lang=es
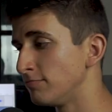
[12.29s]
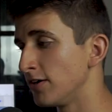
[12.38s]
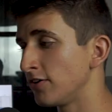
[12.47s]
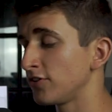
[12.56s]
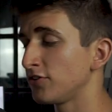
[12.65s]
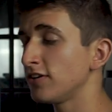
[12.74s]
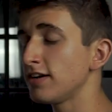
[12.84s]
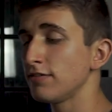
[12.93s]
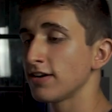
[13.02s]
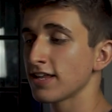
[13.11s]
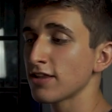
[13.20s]
Bueno, yo la
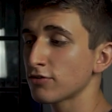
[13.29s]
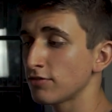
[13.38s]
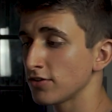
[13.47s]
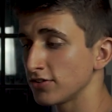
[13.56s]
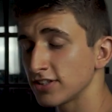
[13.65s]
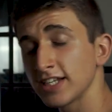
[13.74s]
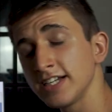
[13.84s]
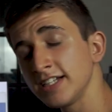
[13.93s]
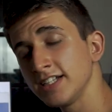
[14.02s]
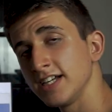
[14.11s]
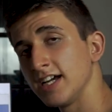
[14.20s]
verdad cuando
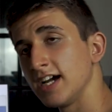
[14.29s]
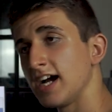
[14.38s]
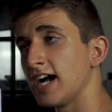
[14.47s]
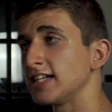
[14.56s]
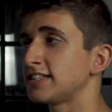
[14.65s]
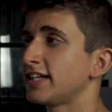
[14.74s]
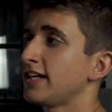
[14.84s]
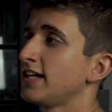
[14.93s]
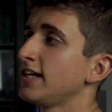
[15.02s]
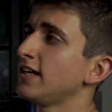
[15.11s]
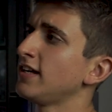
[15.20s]
entré
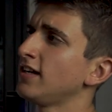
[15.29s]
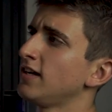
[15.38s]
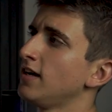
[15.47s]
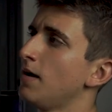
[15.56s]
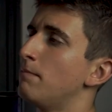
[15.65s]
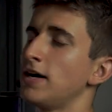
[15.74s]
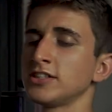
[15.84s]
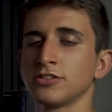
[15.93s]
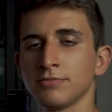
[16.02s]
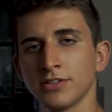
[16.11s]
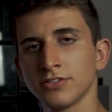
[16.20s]
hace
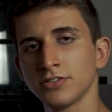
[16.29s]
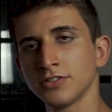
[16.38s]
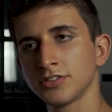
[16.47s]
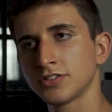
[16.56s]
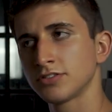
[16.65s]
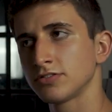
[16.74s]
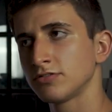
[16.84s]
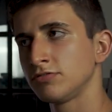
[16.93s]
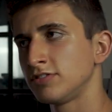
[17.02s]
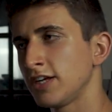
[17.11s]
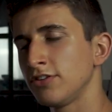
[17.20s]
más o menos
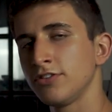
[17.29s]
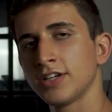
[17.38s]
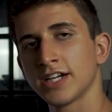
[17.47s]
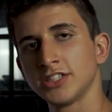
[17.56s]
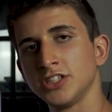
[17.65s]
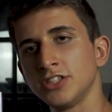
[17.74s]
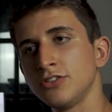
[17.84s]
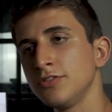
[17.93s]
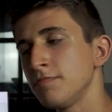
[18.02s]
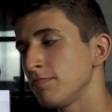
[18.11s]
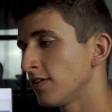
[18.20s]
un año y
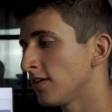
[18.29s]
cachito,